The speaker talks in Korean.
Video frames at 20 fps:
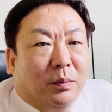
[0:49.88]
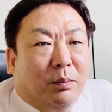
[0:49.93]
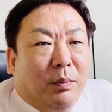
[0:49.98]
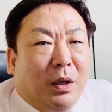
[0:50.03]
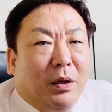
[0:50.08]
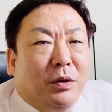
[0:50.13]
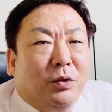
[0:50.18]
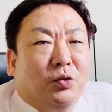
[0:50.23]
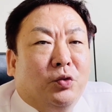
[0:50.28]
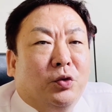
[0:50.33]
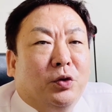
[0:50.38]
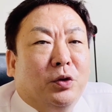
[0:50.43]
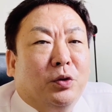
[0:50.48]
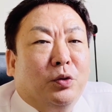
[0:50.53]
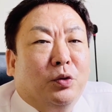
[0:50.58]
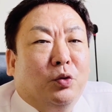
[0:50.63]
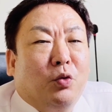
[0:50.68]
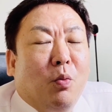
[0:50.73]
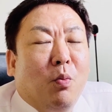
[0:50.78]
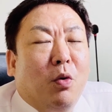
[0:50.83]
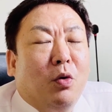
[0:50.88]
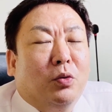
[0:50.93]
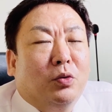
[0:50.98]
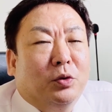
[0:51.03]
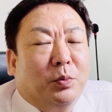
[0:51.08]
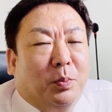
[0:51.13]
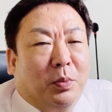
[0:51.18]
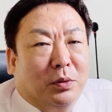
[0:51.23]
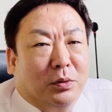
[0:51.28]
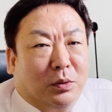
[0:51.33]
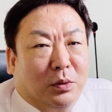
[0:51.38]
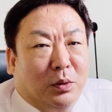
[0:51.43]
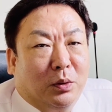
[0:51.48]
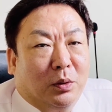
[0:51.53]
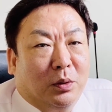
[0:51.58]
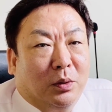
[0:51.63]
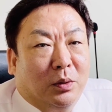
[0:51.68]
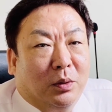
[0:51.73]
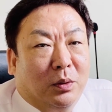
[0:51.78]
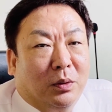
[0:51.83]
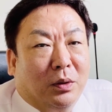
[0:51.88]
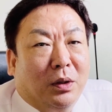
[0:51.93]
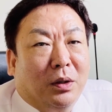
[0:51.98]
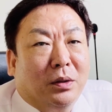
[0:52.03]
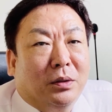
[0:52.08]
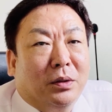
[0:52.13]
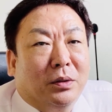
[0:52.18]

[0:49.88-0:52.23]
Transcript: 빨리 주식으로 돈 벌고 싶어서. 나는